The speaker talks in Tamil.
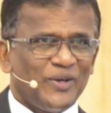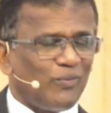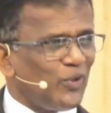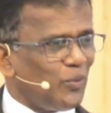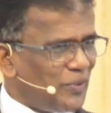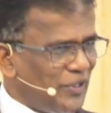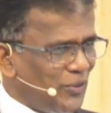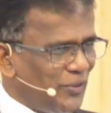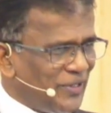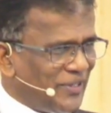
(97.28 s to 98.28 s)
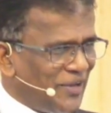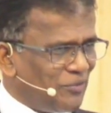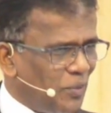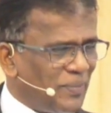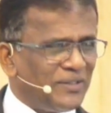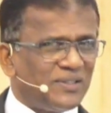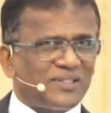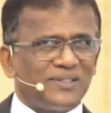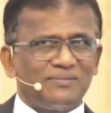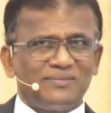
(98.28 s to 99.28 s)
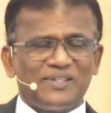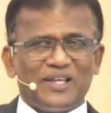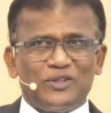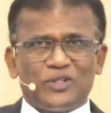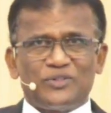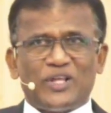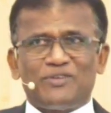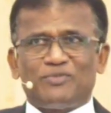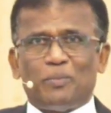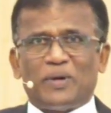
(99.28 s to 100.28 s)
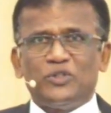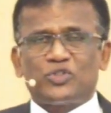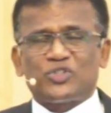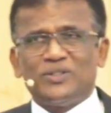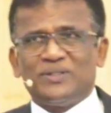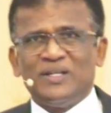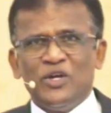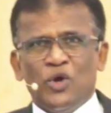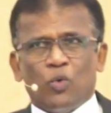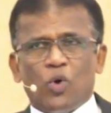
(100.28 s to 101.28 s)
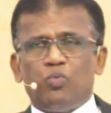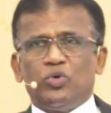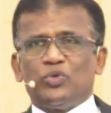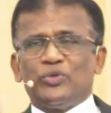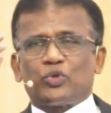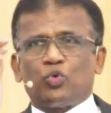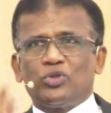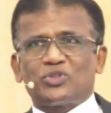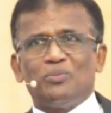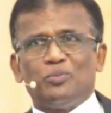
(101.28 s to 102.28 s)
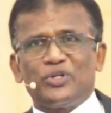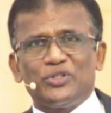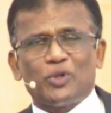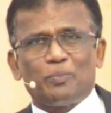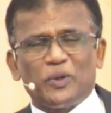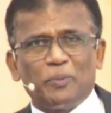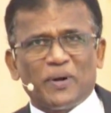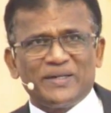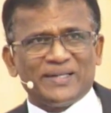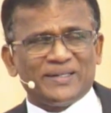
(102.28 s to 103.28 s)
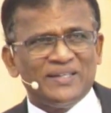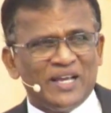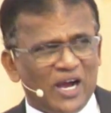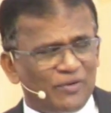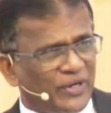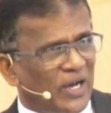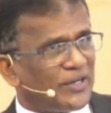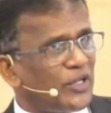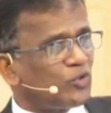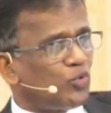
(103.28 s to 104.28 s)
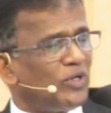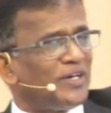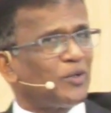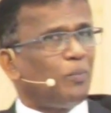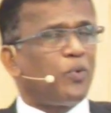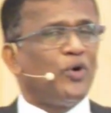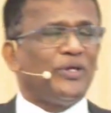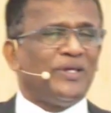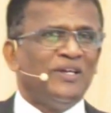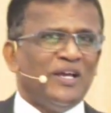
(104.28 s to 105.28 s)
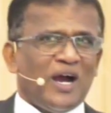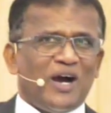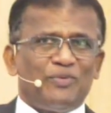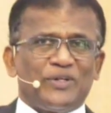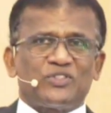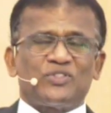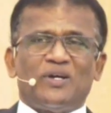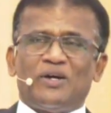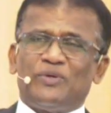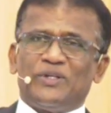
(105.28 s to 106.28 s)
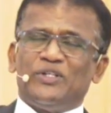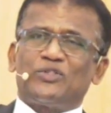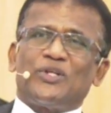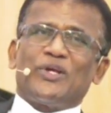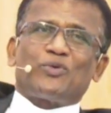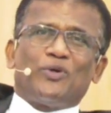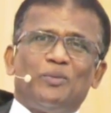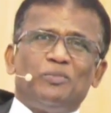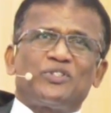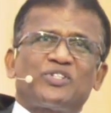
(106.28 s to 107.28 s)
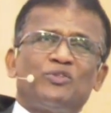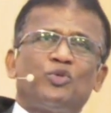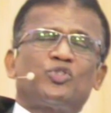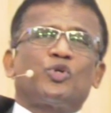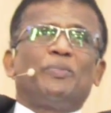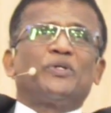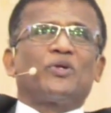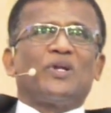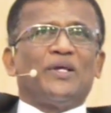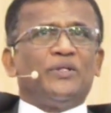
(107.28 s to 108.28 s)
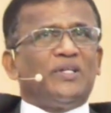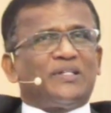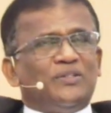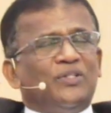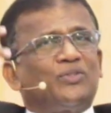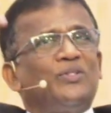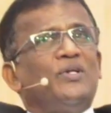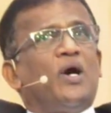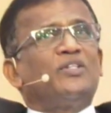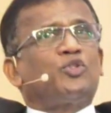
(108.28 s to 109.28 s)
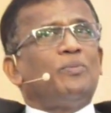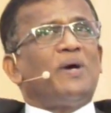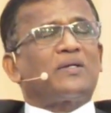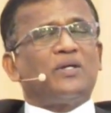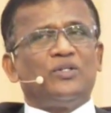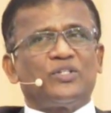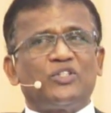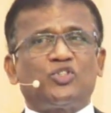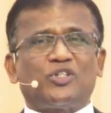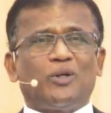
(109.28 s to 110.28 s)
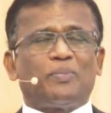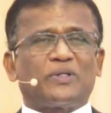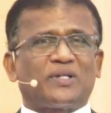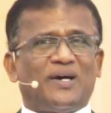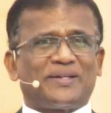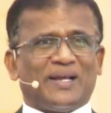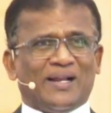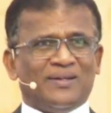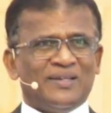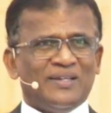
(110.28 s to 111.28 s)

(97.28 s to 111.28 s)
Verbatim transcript: எவ்வளோ பெரிய ஒரு தேவ மனுஷன் இந்த தேவ மனுஷன் ஒவ்வொரு ஒரு கூட்டம் முடிந்த பிற்பாடு அவர் அறைக்குள்ளார போய் அவர் அவர் நித்திரை கொள்ளும் போது சந்தோஷப்பட்டிருக்கலாம் இன்னைக்கு இத்தனை ஆத்துமாக்கள் ரட்சிக்கப்பட்டார்கள்